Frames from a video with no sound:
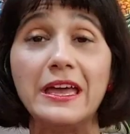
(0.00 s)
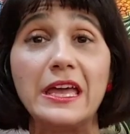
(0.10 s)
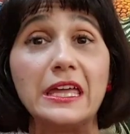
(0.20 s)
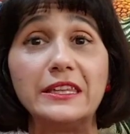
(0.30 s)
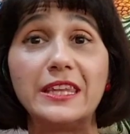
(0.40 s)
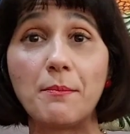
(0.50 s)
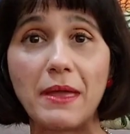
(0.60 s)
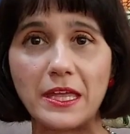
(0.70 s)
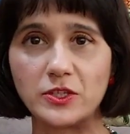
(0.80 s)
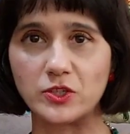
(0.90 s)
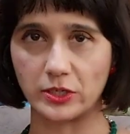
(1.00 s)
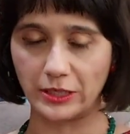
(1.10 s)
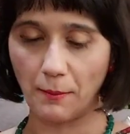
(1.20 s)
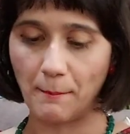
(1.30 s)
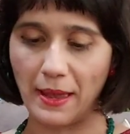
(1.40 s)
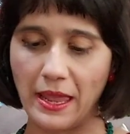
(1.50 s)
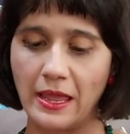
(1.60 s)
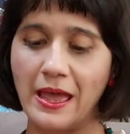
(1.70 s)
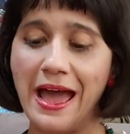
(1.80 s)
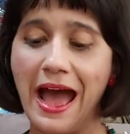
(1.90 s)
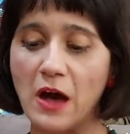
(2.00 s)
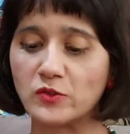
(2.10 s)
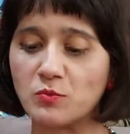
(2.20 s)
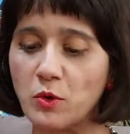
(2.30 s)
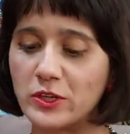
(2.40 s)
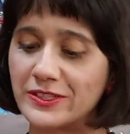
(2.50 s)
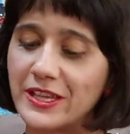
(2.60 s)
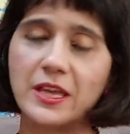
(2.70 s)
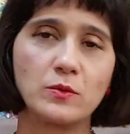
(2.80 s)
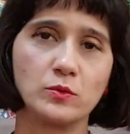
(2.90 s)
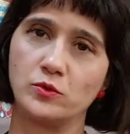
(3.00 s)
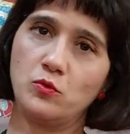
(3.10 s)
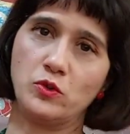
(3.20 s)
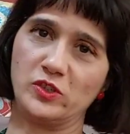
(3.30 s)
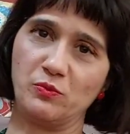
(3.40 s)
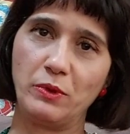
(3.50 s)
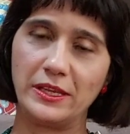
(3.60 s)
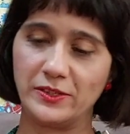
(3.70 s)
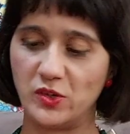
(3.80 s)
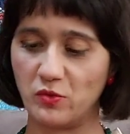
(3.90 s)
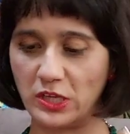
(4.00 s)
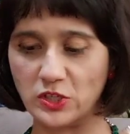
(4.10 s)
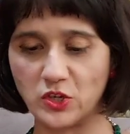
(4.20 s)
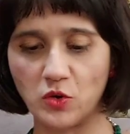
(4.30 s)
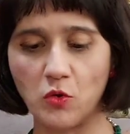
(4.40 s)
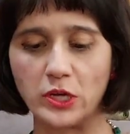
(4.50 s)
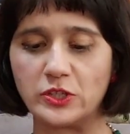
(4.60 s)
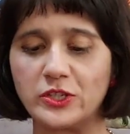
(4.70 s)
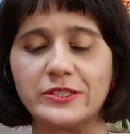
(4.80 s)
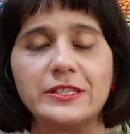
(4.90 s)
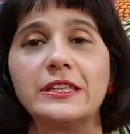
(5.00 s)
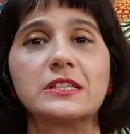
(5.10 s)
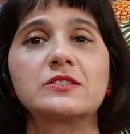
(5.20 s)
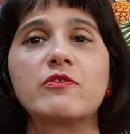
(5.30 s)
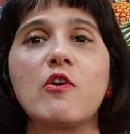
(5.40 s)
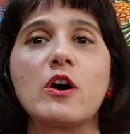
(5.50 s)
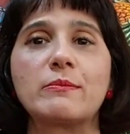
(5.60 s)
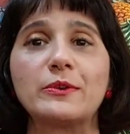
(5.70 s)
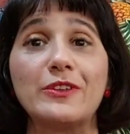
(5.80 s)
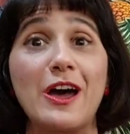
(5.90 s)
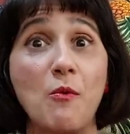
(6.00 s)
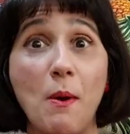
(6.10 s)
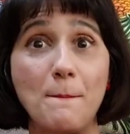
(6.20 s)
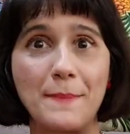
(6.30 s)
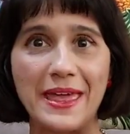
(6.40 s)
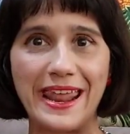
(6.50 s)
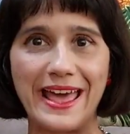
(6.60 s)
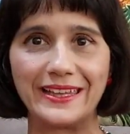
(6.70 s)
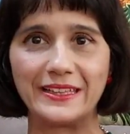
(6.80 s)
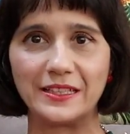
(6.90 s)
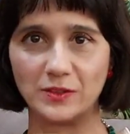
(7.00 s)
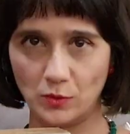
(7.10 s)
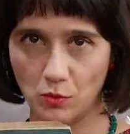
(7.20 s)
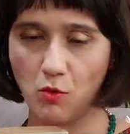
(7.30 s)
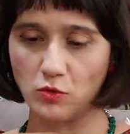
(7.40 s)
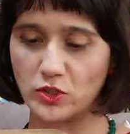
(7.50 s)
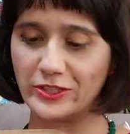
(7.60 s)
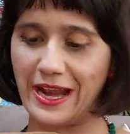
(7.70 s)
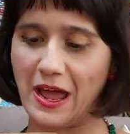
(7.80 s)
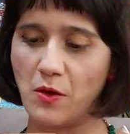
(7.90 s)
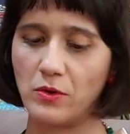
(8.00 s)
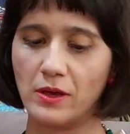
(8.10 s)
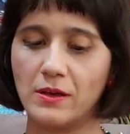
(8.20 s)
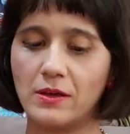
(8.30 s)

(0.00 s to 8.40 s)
e temente também aos morcegos do hospício que de noite se transformam na alma penada do Conde Drácula,